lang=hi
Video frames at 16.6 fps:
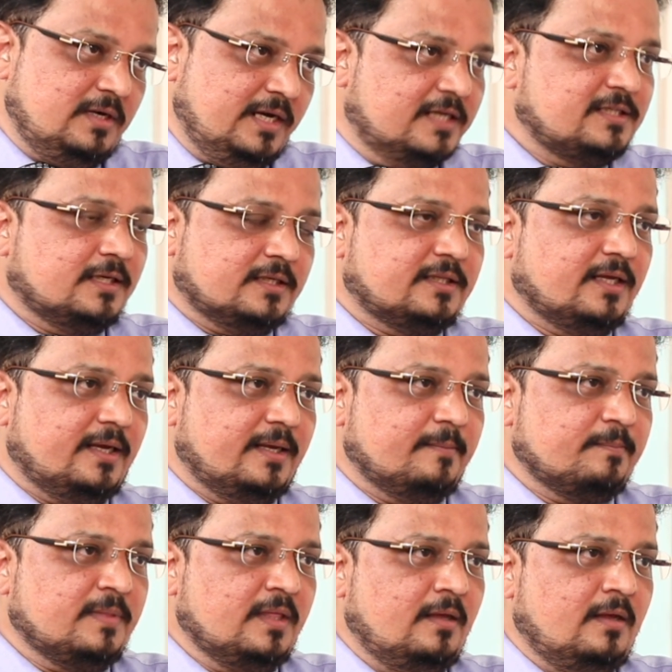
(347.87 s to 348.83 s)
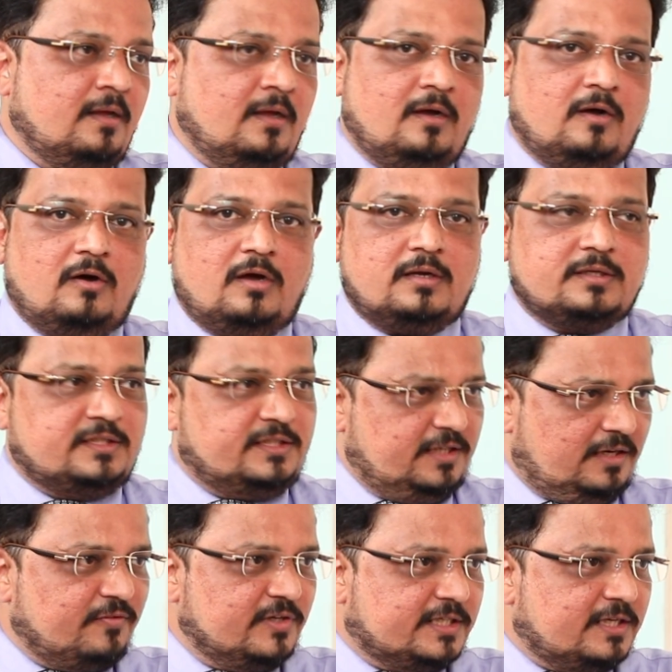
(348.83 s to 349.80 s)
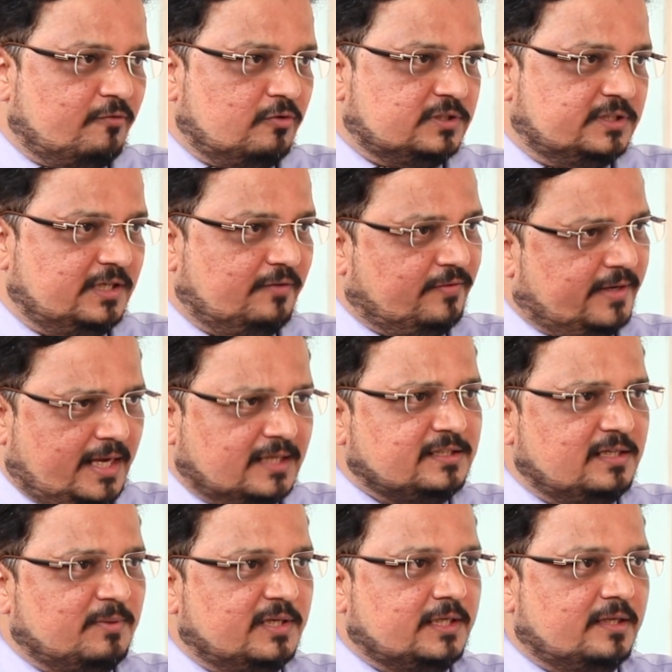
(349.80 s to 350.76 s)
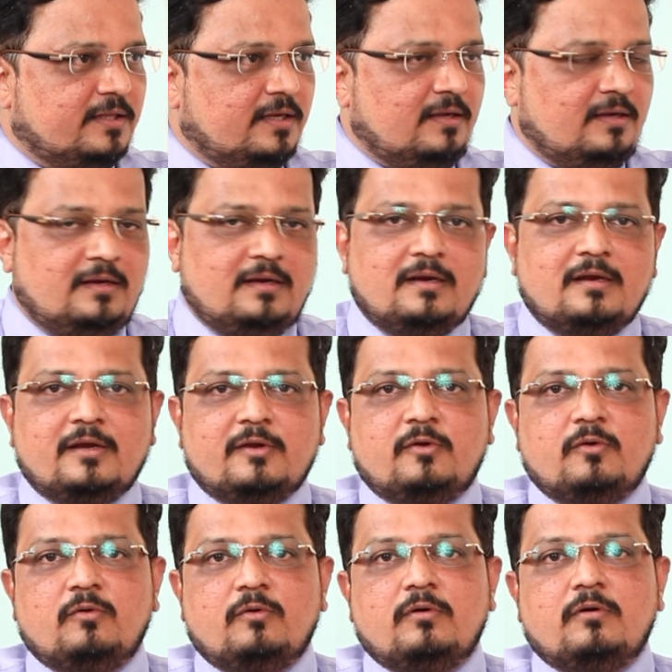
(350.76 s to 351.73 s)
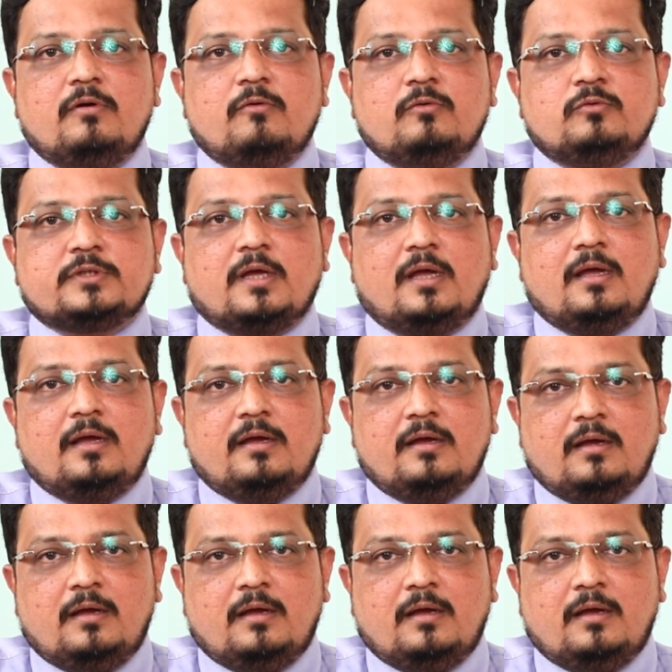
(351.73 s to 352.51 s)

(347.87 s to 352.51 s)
ले सकता है और सिर्फ इससे वो सिर्फ टैक्स नहीं बचाता क्यों उसका